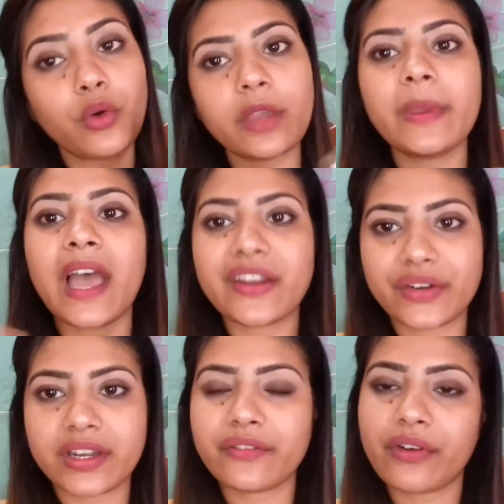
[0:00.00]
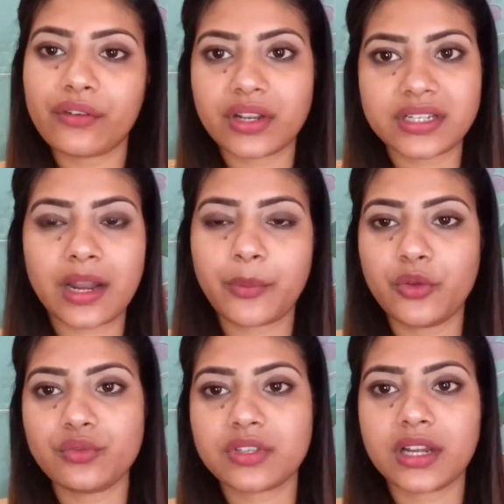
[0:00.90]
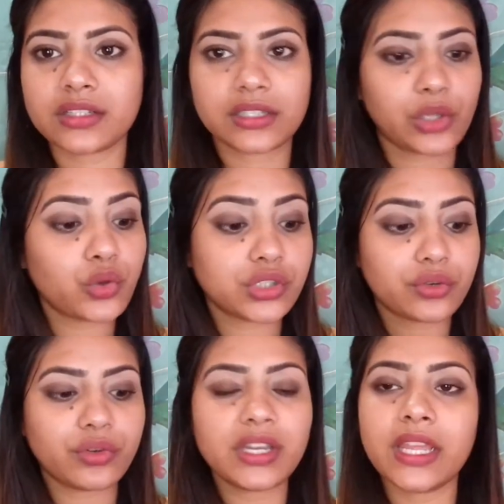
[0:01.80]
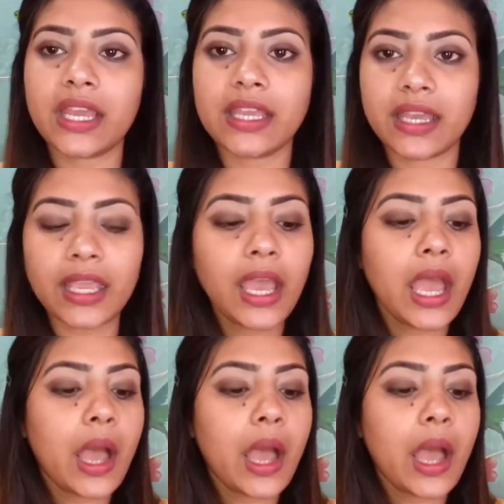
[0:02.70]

कोई भी हाइड्रेटिंग फाउंडेशन आप यूज़ कर सकते हो ज़रूरी नहीं है यही